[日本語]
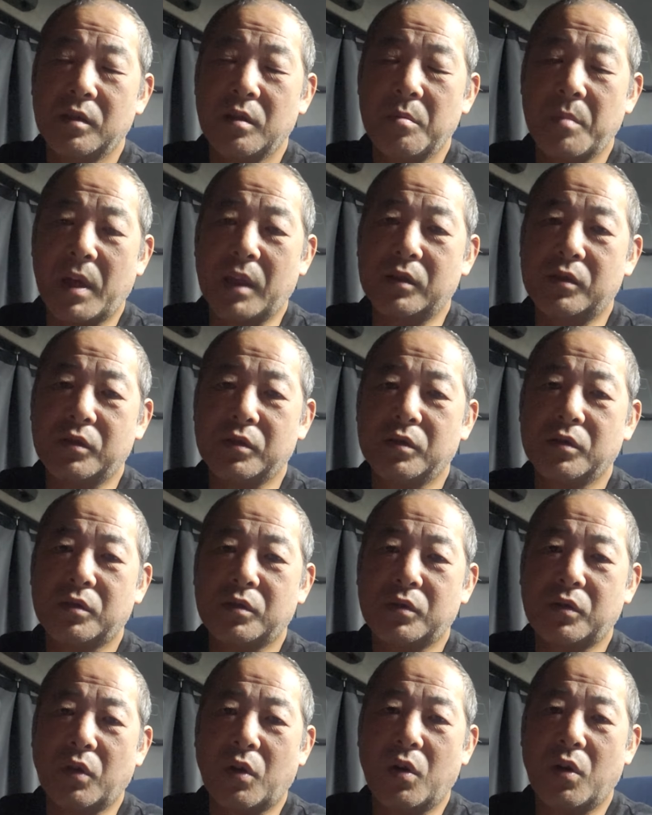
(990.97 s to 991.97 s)
まあ
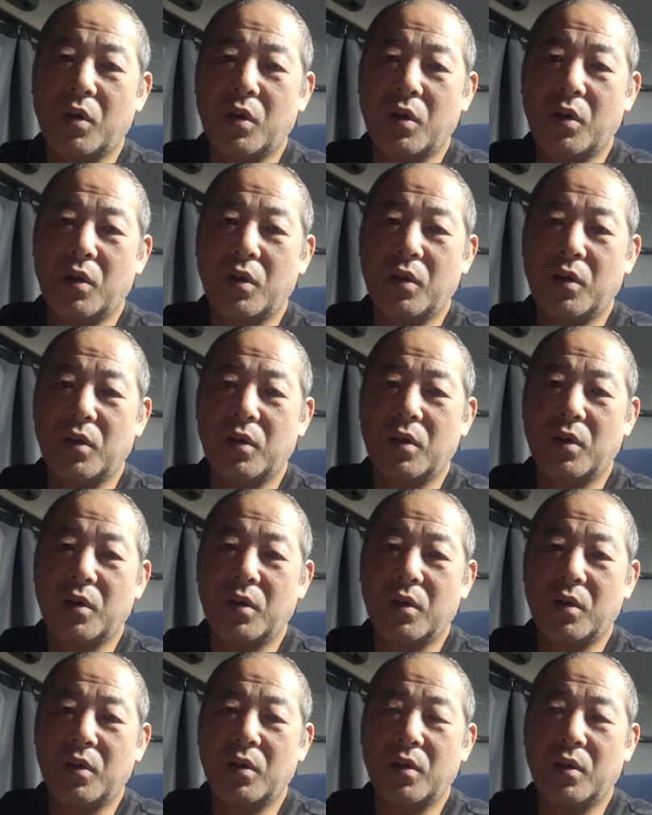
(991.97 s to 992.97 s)
ずっ
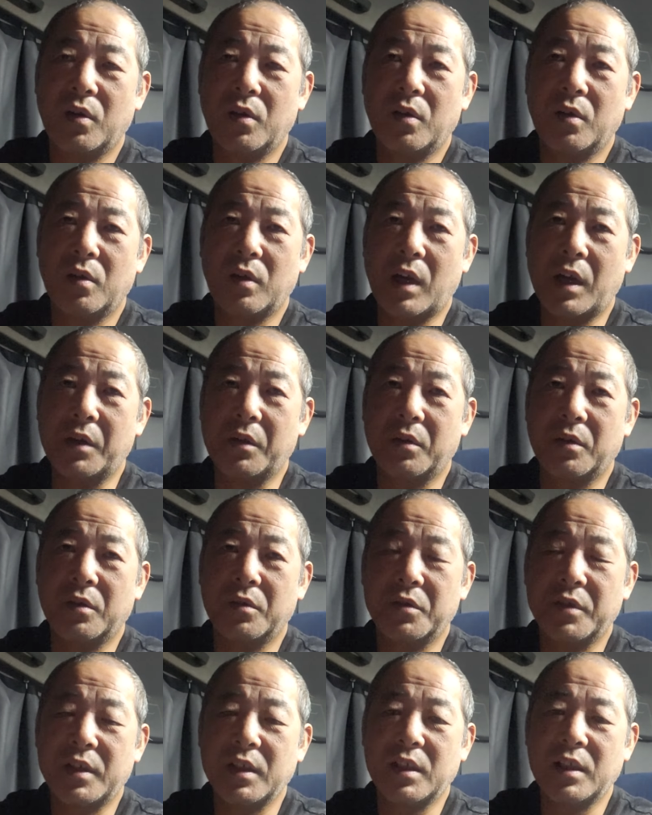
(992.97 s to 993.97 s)
と、あの、
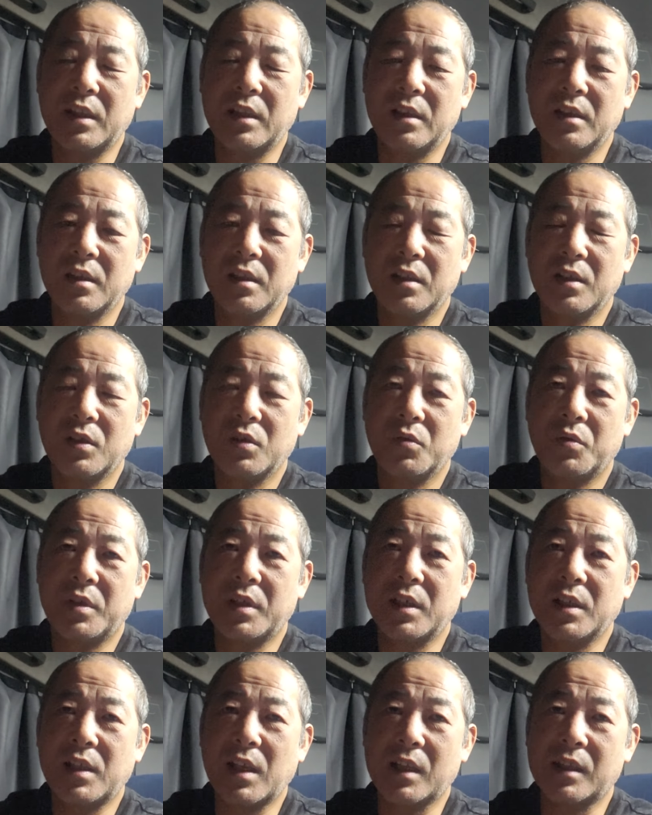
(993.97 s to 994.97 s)
不思議、不
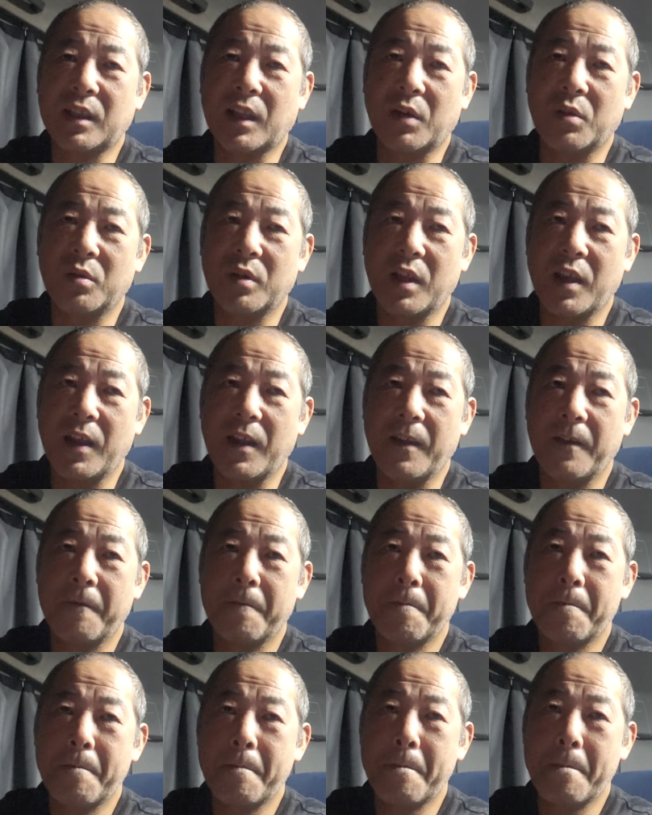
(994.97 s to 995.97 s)
思議だったので、
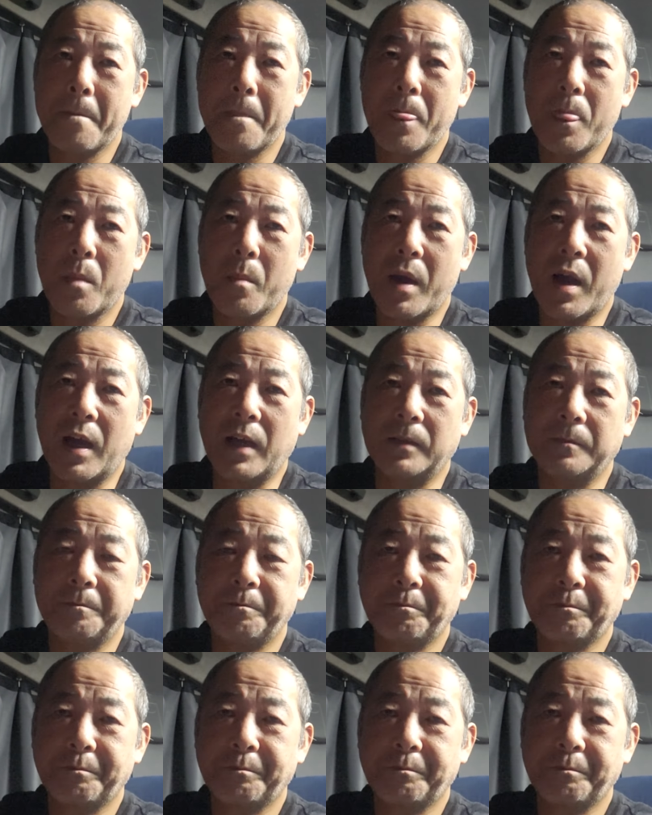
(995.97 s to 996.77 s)
ま